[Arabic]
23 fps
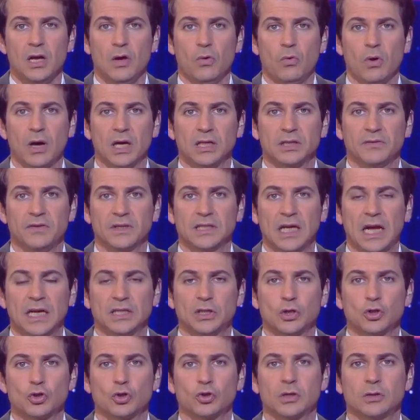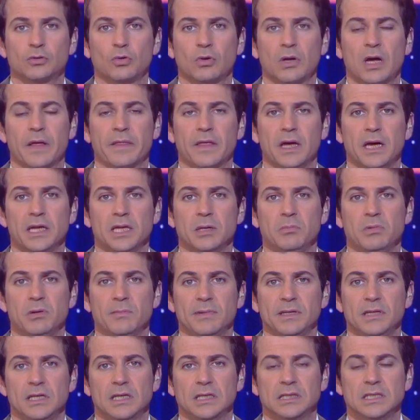وقد فتحت الشرطة القضائية
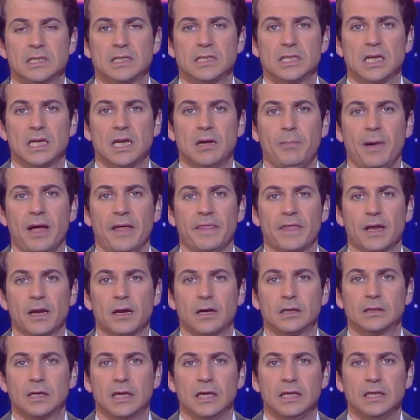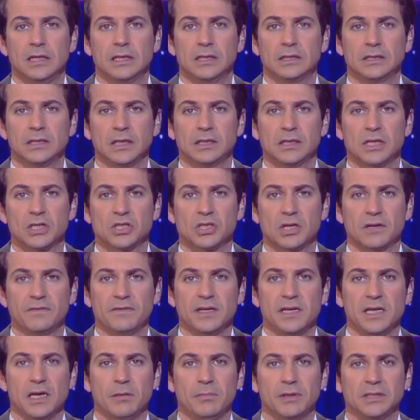بمدينة سلا بحثا قضائيا تحت إشراف
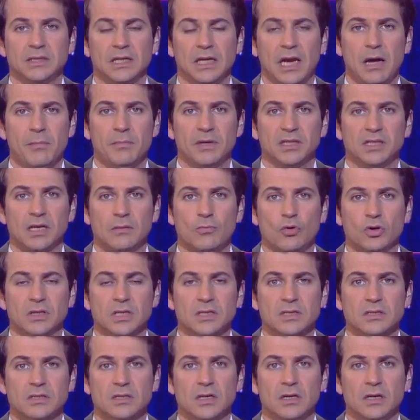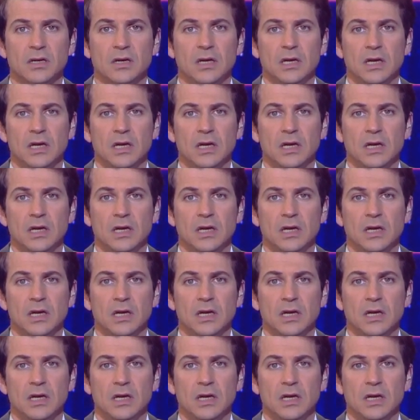النيابة العامة المختصة